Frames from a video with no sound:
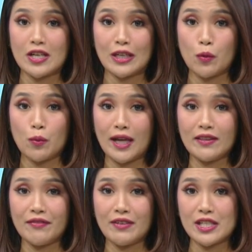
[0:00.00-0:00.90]
secara
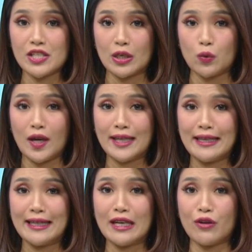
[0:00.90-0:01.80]
kumulatif dari
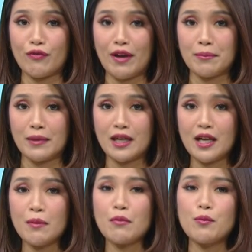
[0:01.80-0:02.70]
Januari hingga November
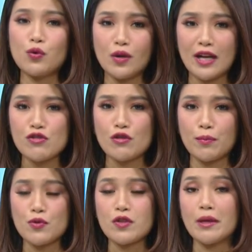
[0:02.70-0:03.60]
membukukan
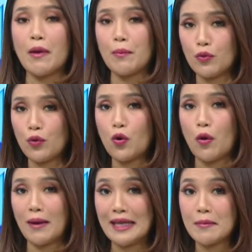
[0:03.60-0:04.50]
surplus 50,59
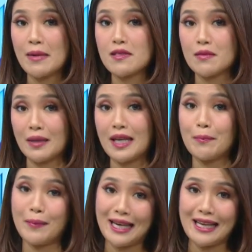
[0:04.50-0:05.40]

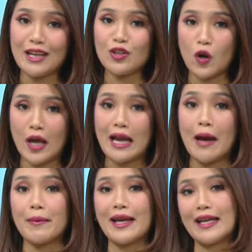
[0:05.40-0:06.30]
miliar dolar
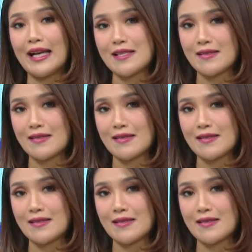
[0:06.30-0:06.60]
Amerika